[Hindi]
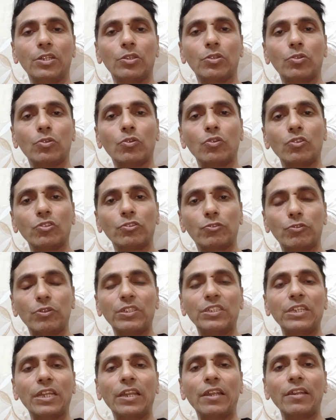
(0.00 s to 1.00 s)
तो
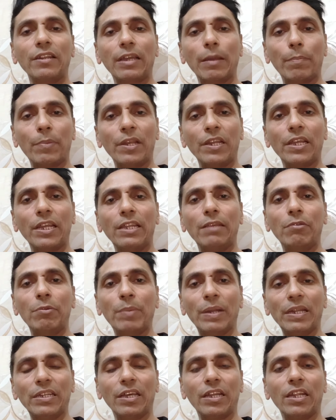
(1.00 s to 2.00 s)
स्विट्ज़रलैंड कपल के लिए भी
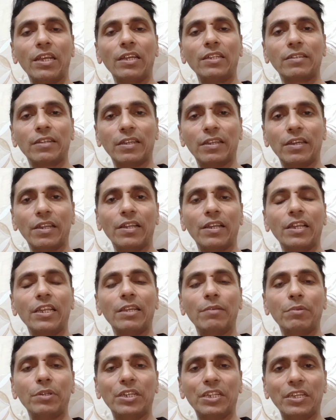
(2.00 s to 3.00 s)
बेटर है सिंगल के लिए
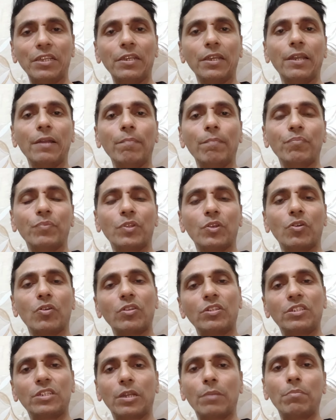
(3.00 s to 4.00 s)
भी ठीक है
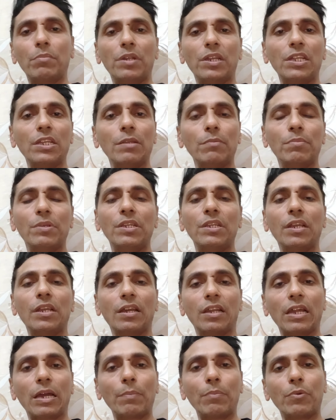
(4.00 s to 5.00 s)
और जर्मनी भी
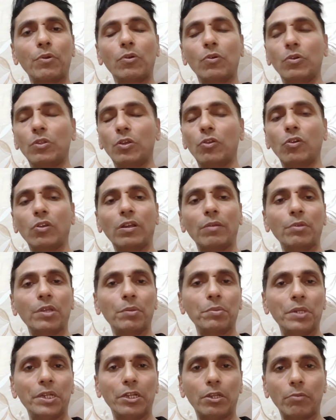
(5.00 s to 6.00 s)
अगर आपको देखो कभी
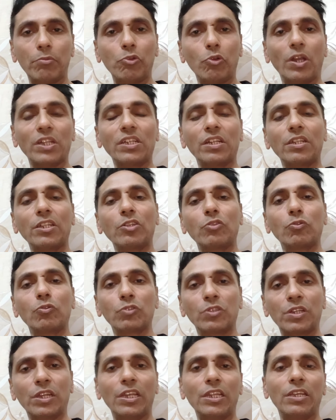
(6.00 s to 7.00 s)
कभी इंटरव्यू आ जाती तो
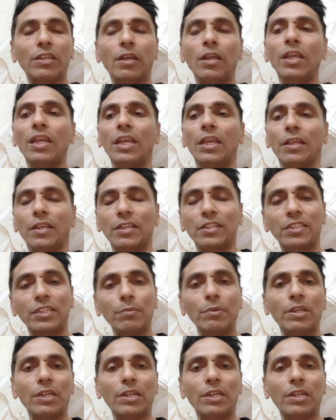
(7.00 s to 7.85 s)
उसके लिए किसी भी